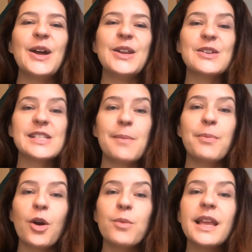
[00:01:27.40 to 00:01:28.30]
dans un
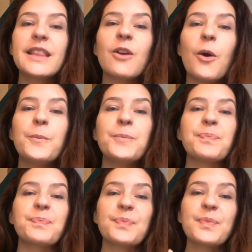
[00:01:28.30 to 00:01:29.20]
premier temps,
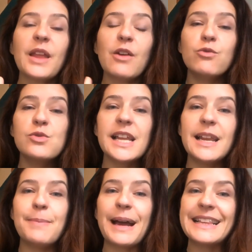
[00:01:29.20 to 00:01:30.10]
vous
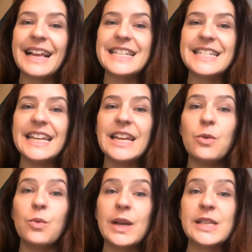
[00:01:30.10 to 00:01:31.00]
allez partager
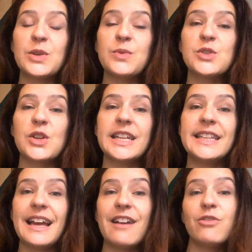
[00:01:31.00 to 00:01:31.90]
où est-ce que vous en
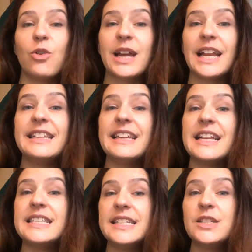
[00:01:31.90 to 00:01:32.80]
étiez avant, quelle était
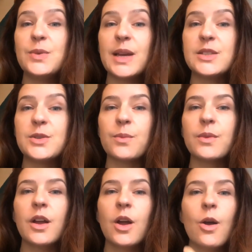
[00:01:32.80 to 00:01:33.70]
la situation.
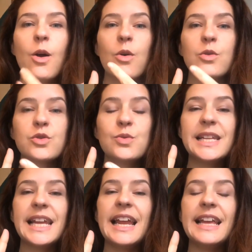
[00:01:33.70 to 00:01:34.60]

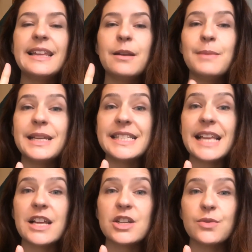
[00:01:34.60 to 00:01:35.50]
Ensuite, quel a été le
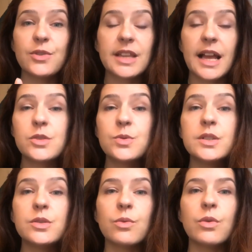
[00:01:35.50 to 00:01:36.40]
message de votre
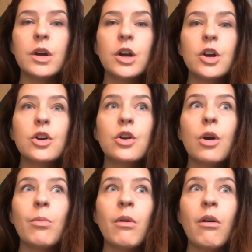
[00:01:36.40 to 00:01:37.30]
intuition
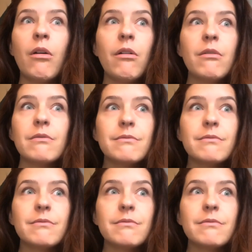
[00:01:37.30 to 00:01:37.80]
Comment